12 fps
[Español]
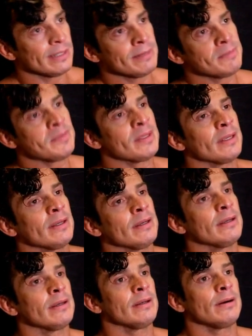Te ha levantado la
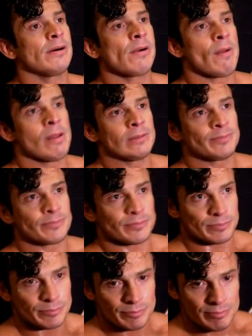mano y dices que quieres estar
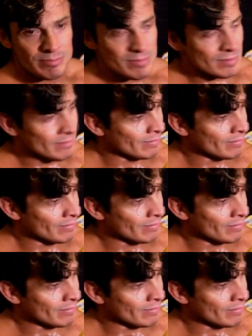en el aniversario.